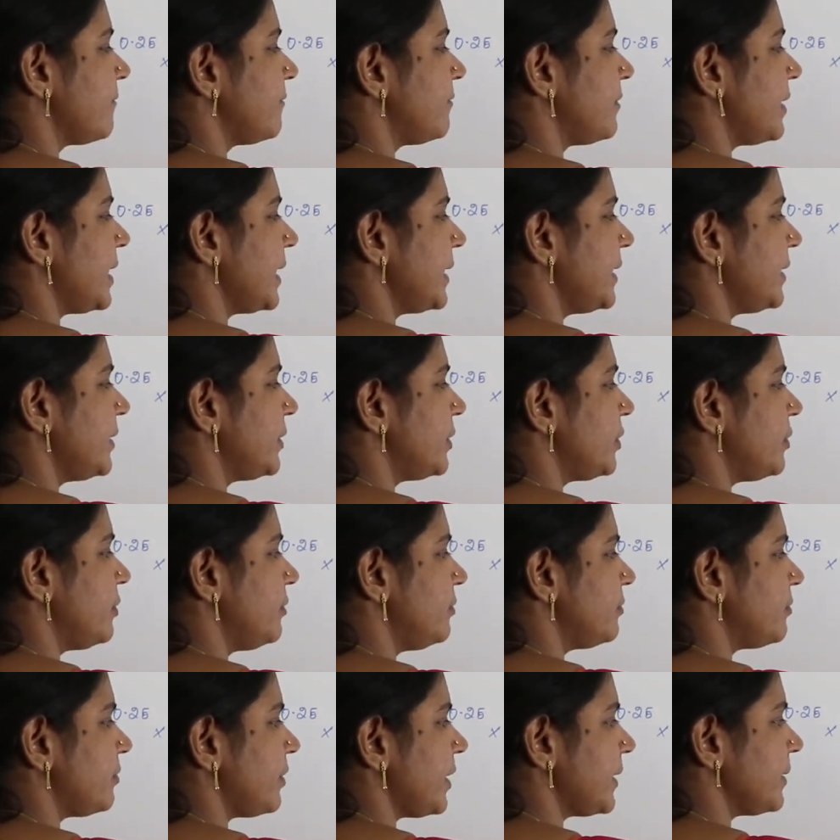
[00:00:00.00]
ஃபைவ் இன்ட்டு
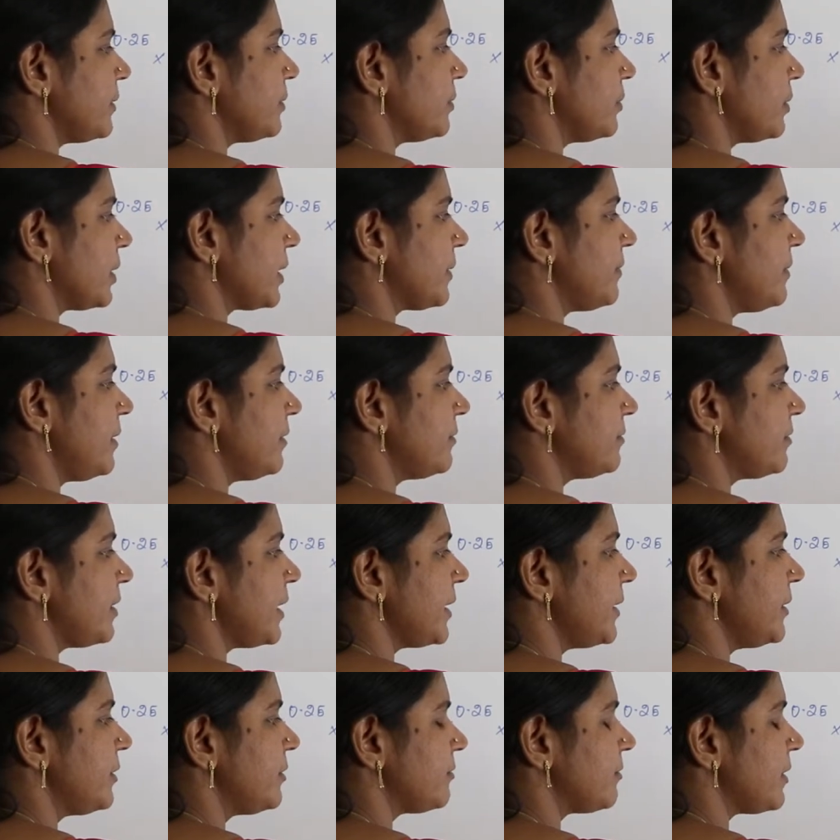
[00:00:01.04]
ஃபைவ் ஓகேவா
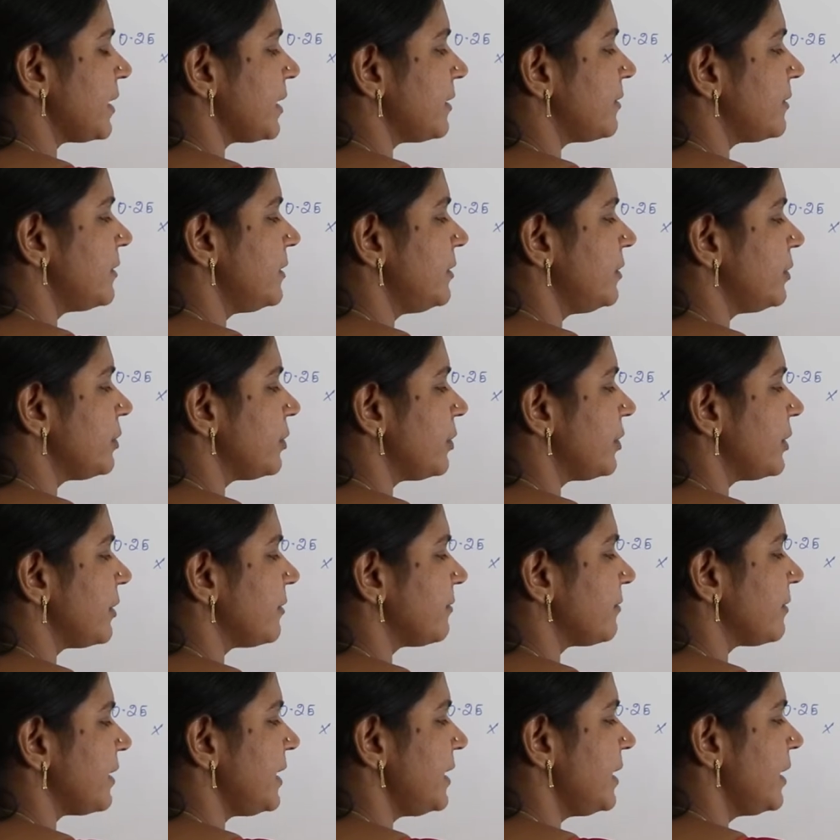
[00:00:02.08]
ஃபைவ் இன்ட்டு ஃபைவ் எவ்வளோ
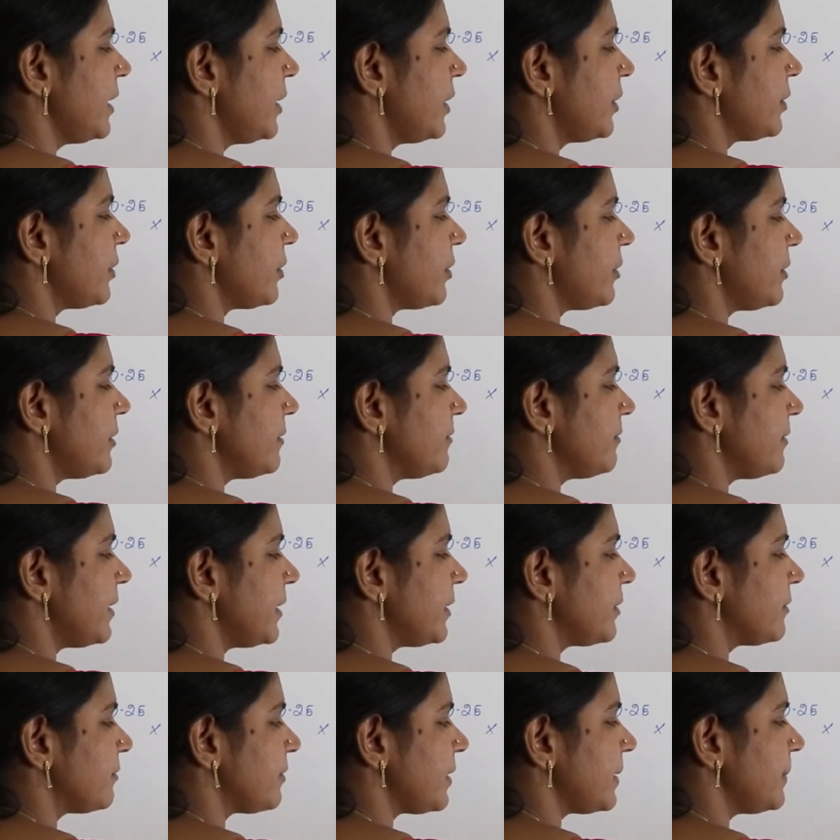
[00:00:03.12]
டுவெண்ட்டி ஃபைவ் டுவெண்ட்டி ஃபைவ்
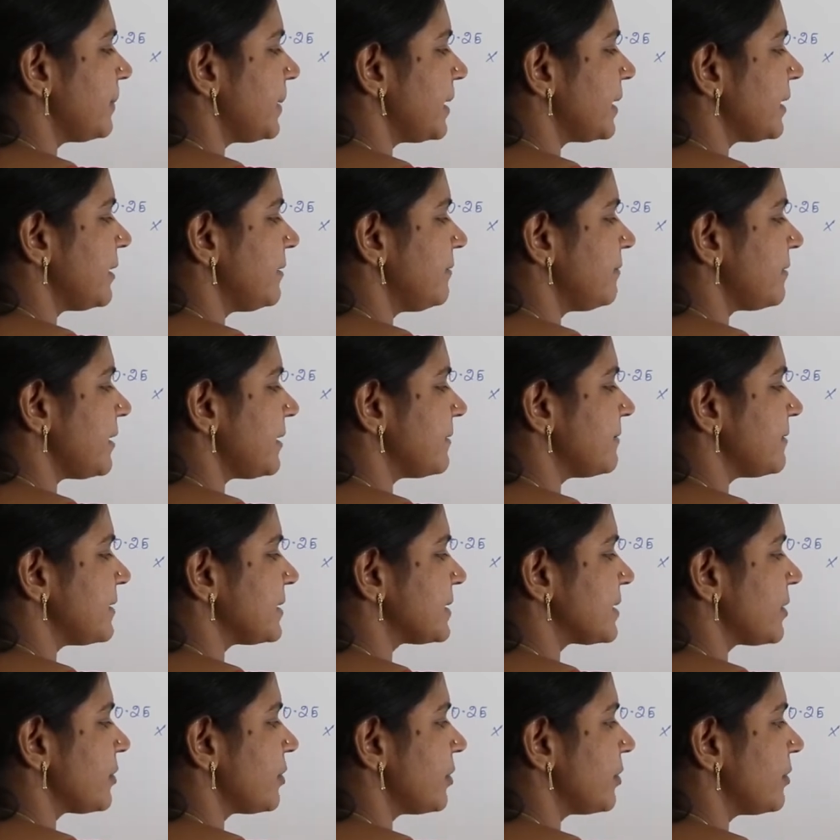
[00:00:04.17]
இன்ட்டு ஃபைவ் பாருங்கள் ஃபைவ்
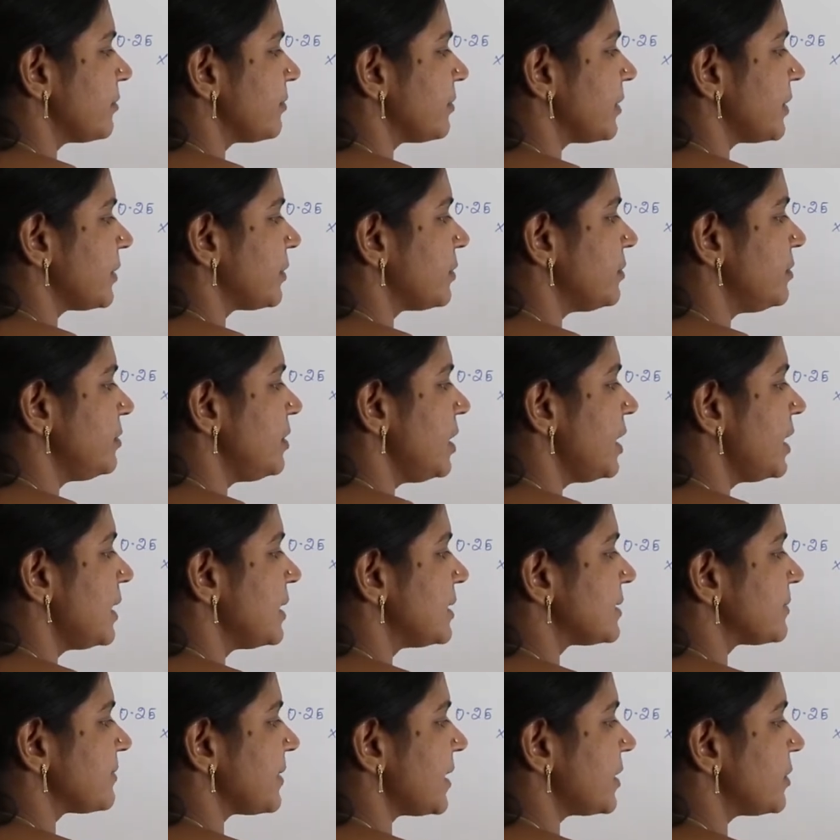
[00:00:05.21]
ஃபைவ் சார் டுவெண்ட்டி ஃபைவ் டூ
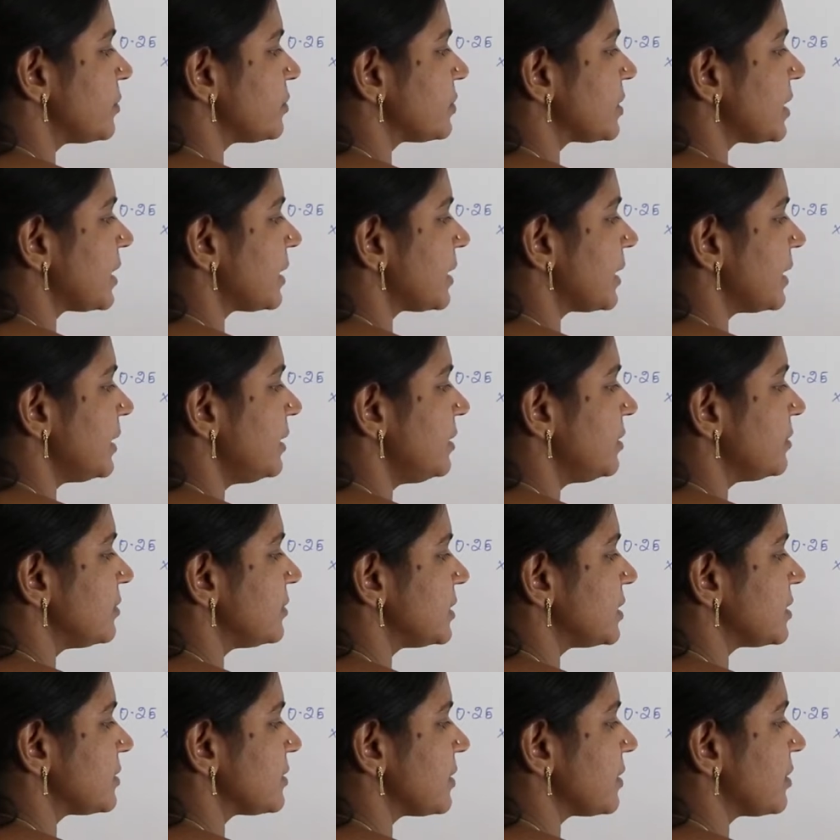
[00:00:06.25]
ஃபைவ் டூ சார் டென்
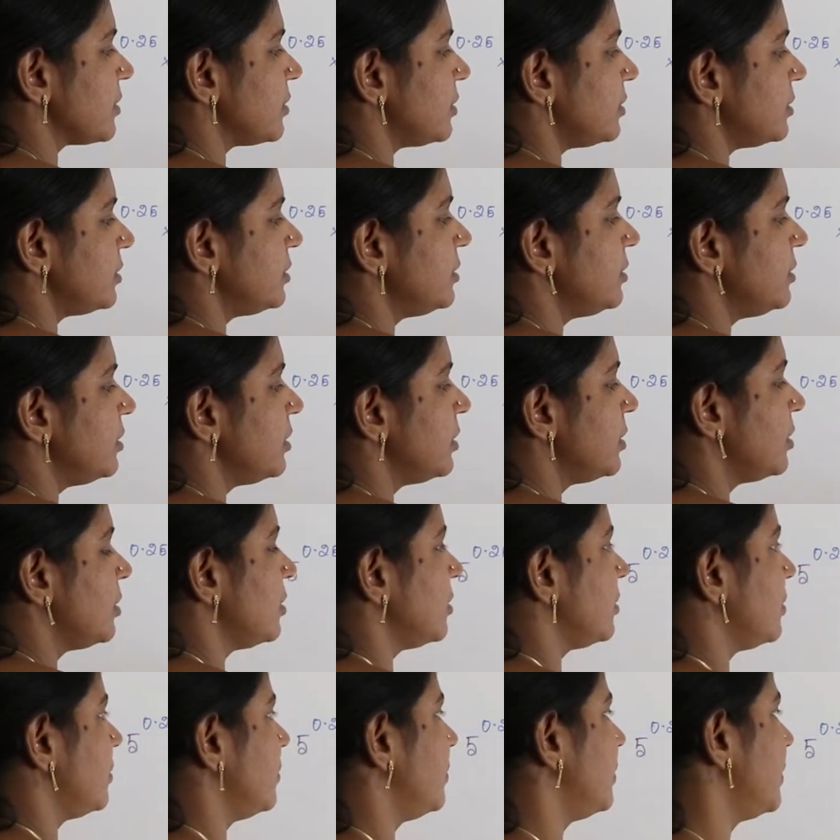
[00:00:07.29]
விச் இஸ் ஈக்குவல் டு
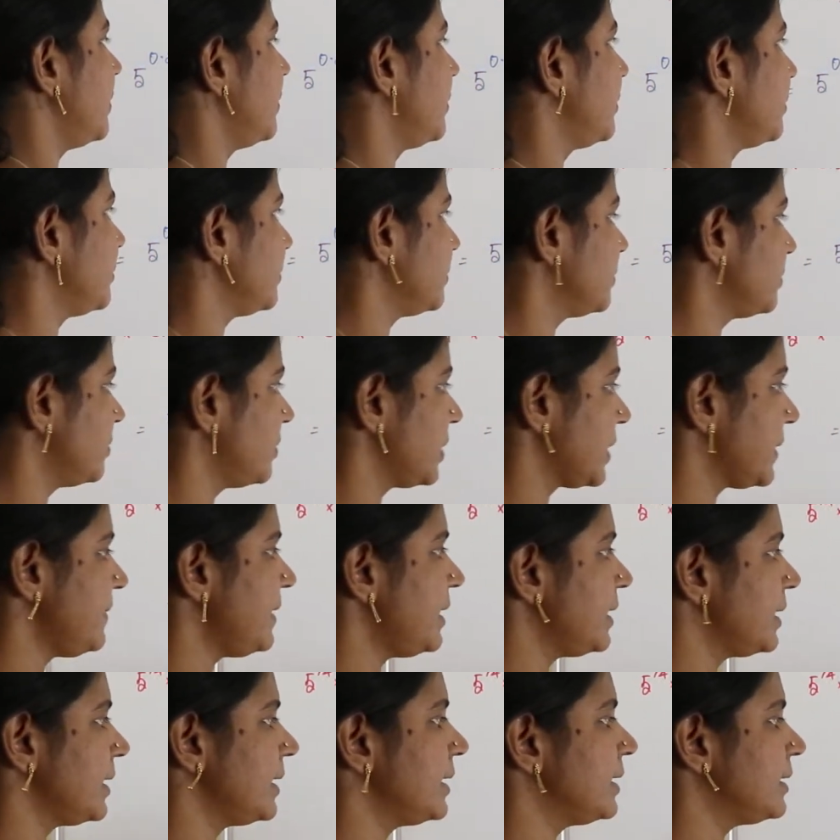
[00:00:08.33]
ஒன் டூ ஓகேவா
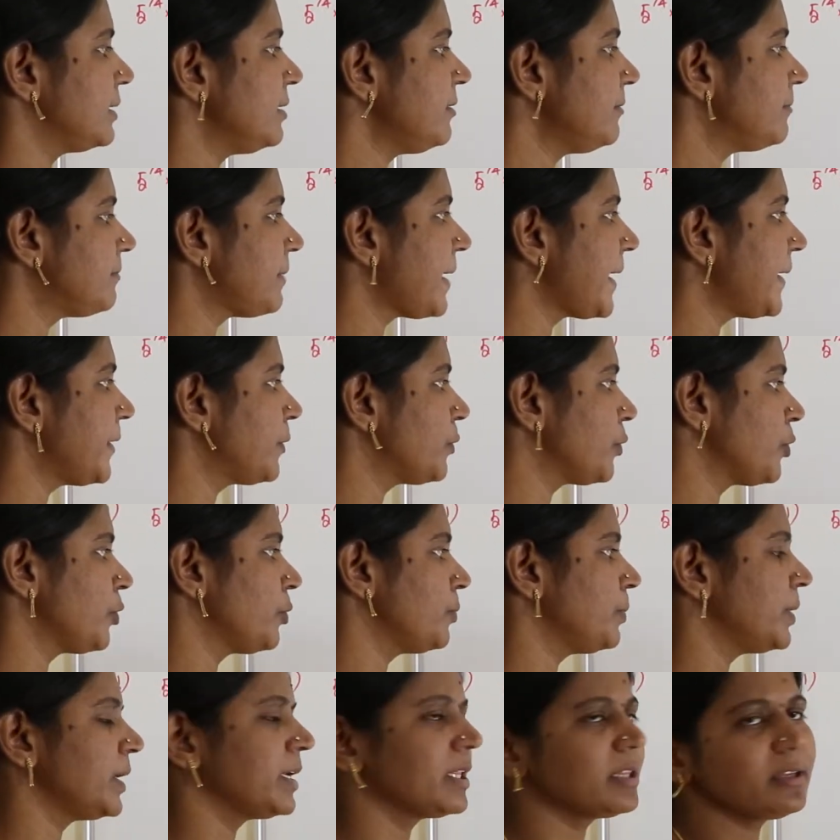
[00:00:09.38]
என்னது ஃபைவ் டு
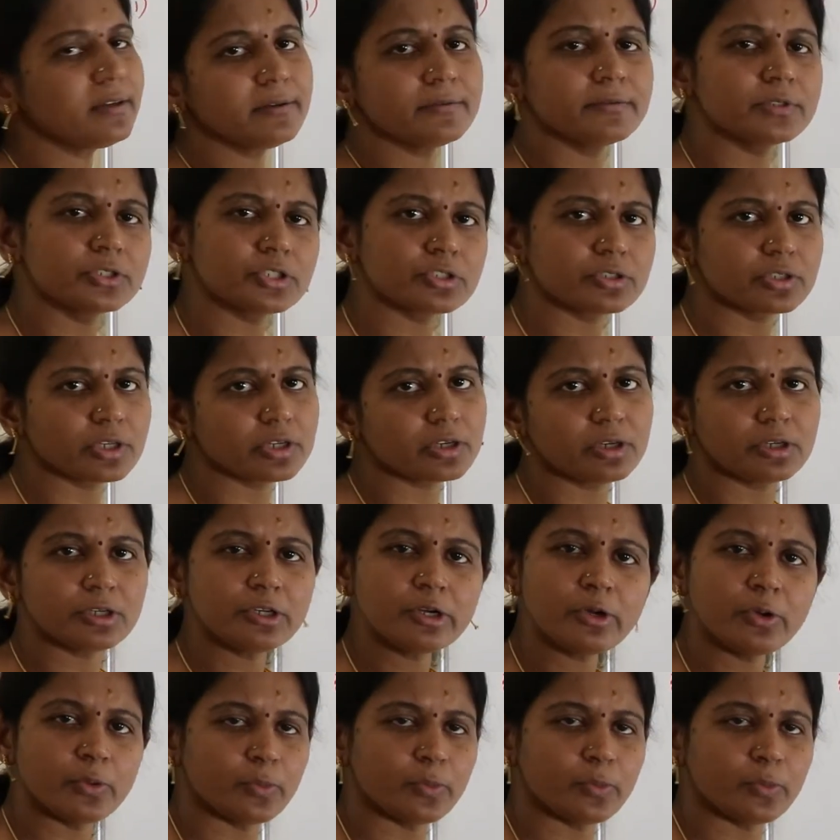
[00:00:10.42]
கியூப் என்னது விச் இஸ் ஈக்குவல் டு